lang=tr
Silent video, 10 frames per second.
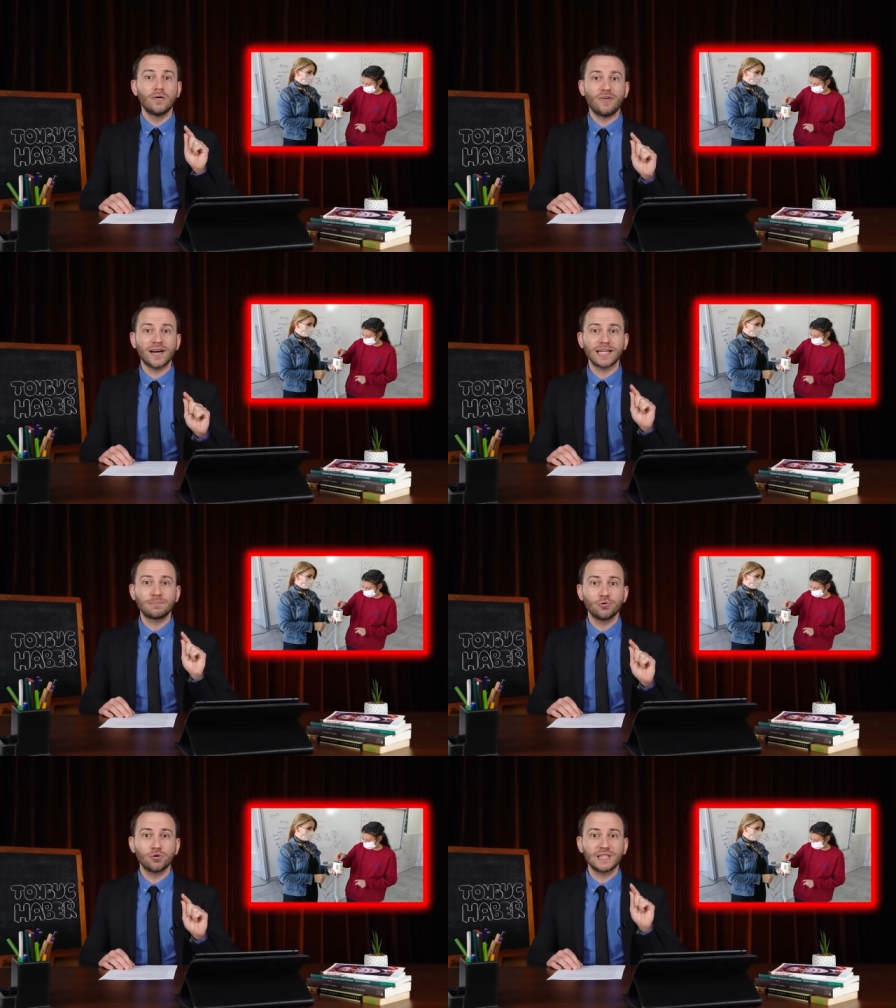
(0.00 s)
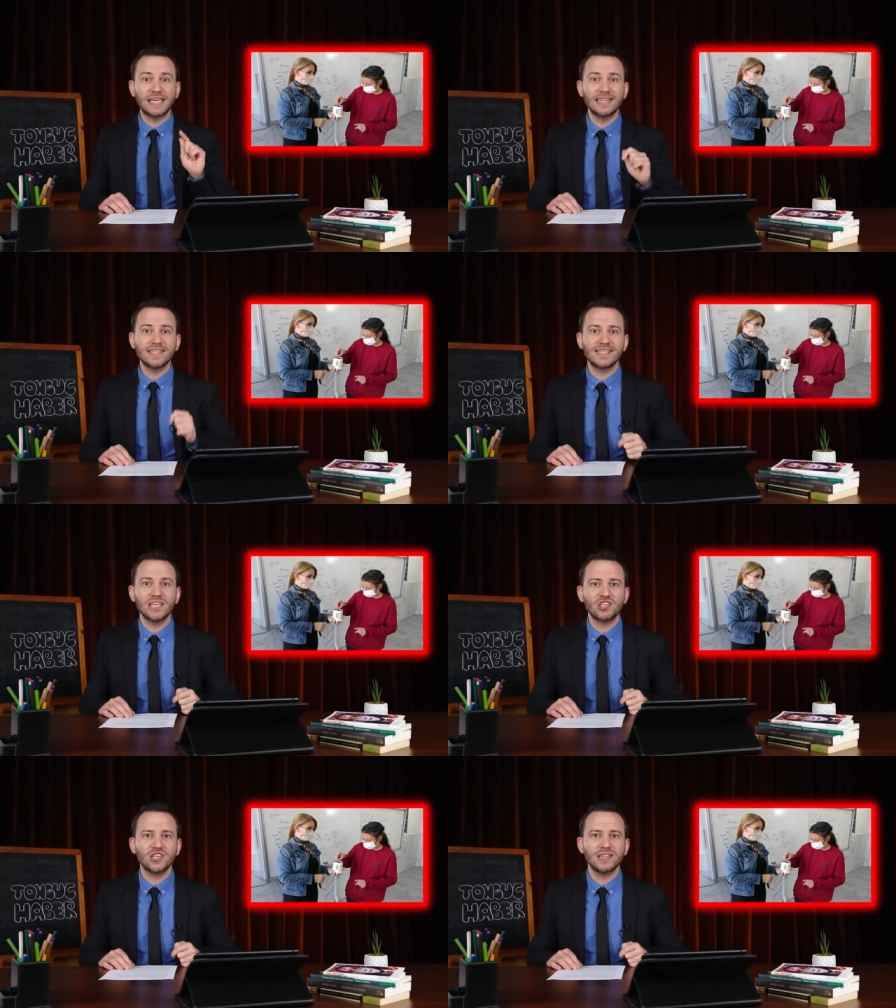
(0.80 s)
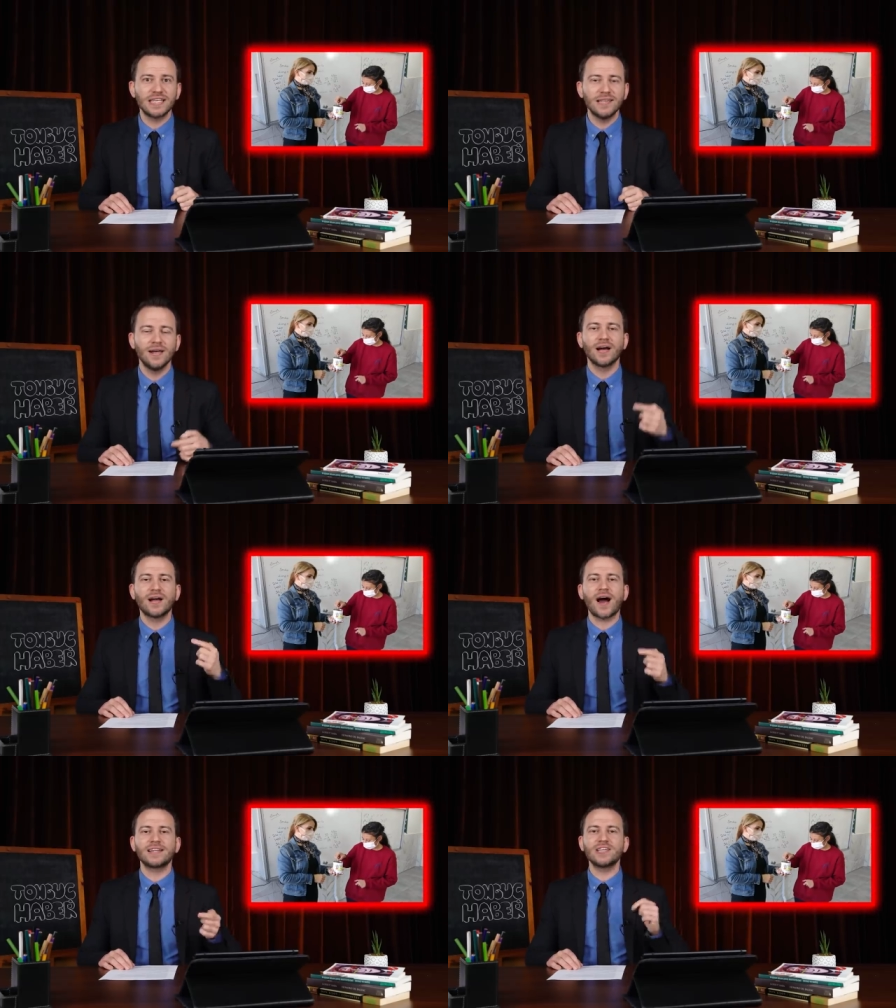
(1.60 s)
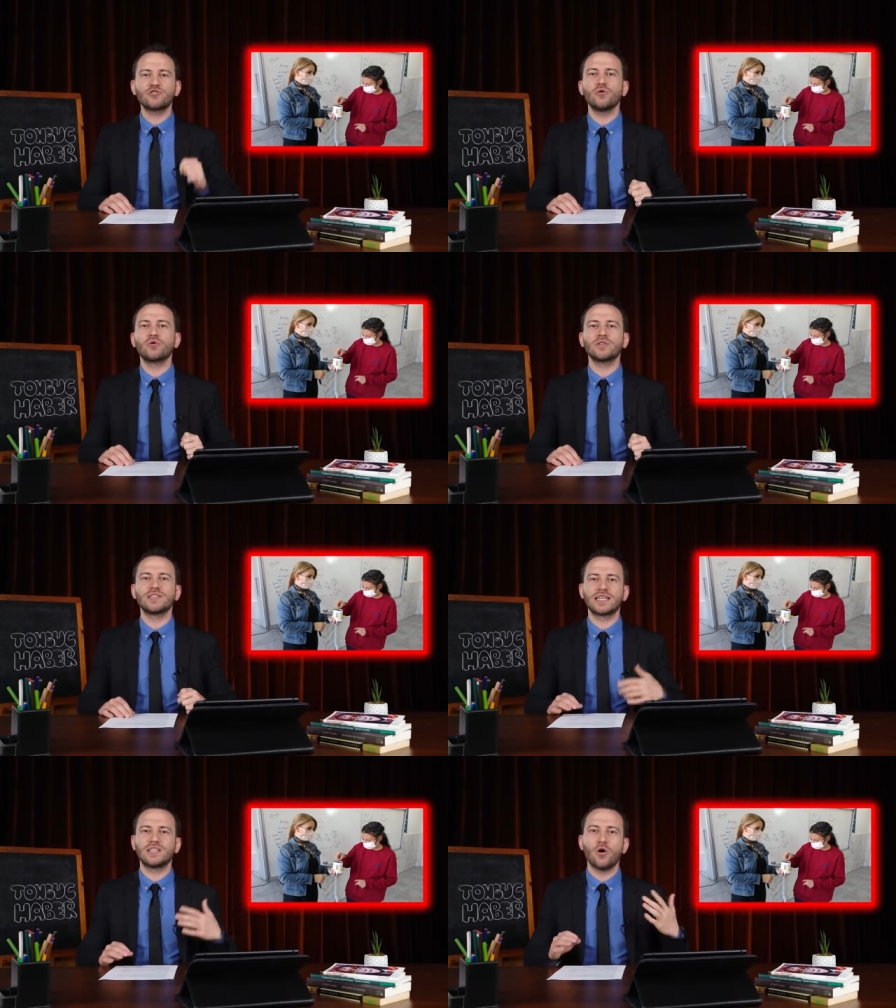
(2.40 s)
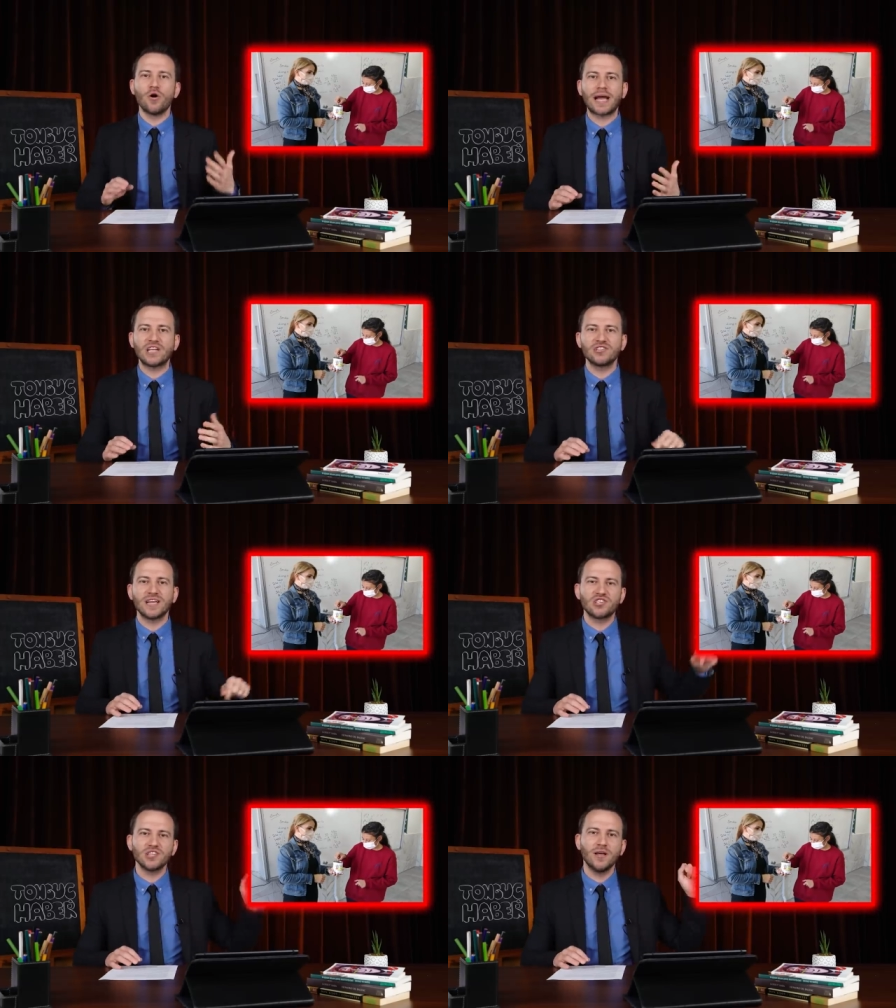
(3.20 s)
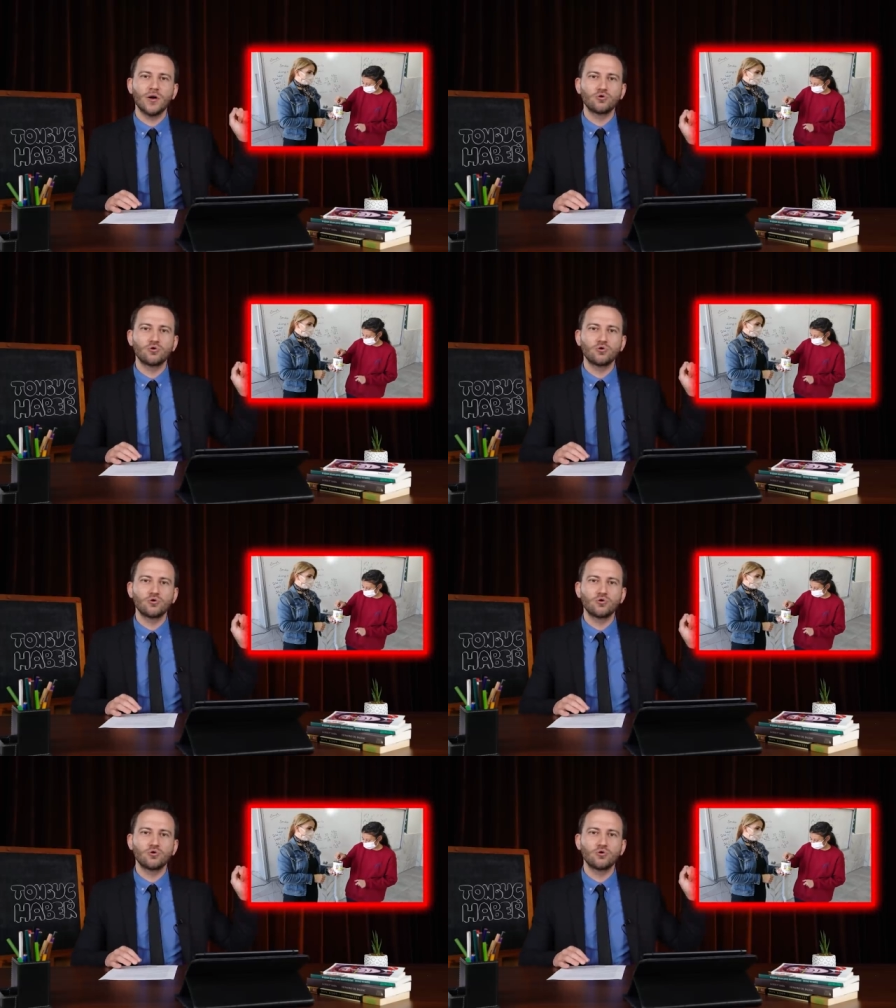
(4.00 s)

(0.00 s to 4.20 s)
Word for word: Fakat bunu kendisi için değil, kardeş köy okulundaki öğrenciler için